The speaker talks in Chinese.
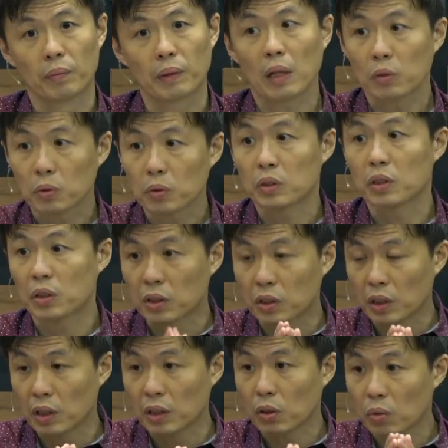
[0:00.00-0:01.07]
当做是
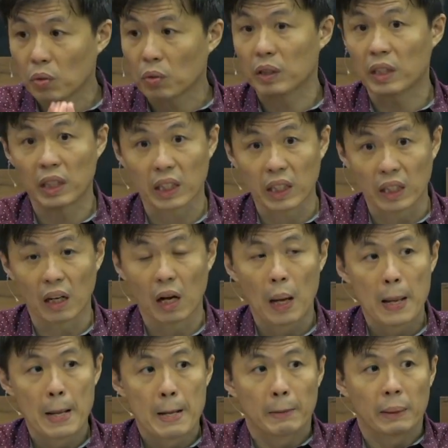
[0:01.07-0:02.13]
神透过你给的。
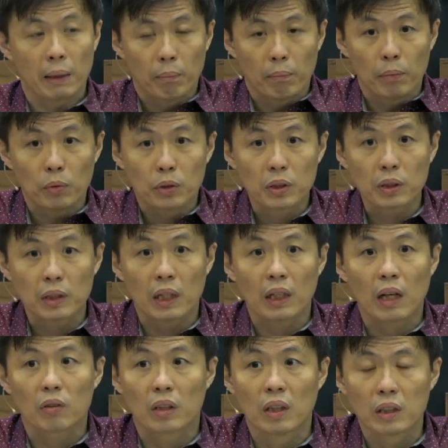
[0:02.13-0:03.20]
那牧师也
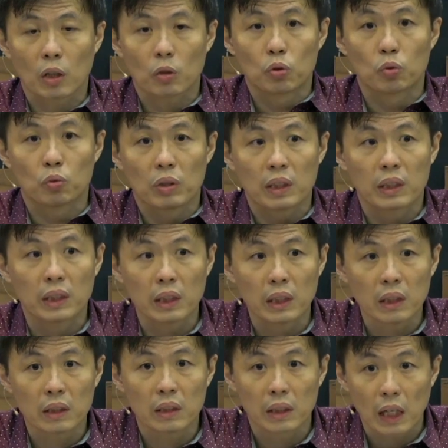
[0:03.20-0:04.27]
要得着主的
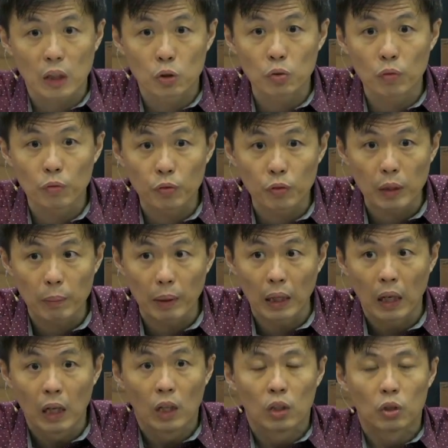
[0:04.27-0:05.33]
心，怎样顺服你们？
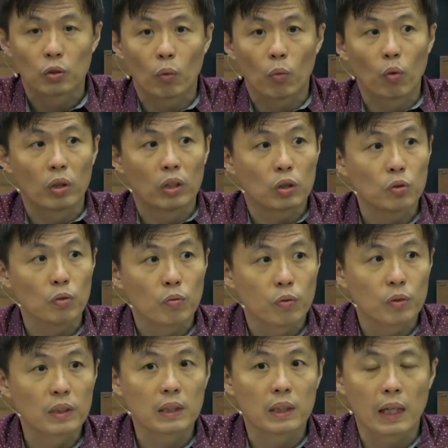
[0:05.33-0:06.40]
所以我的顺
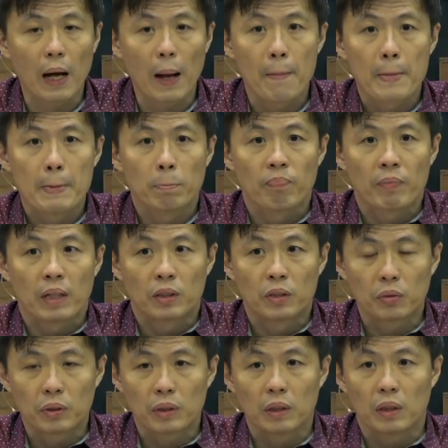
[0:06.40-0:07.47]
服是怎样？
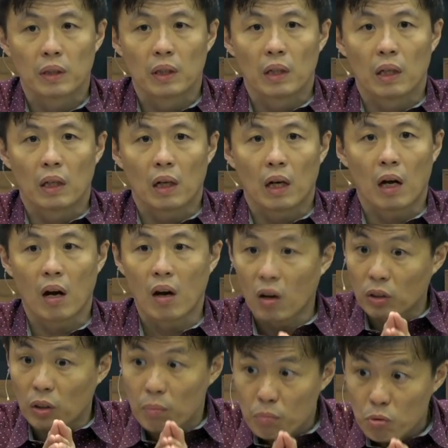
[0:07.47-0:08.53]
就是好
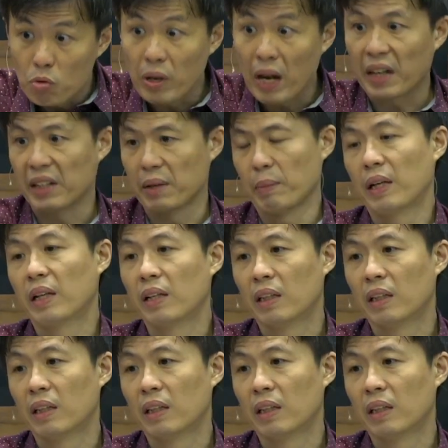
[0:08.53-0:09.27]
好的牧养你们，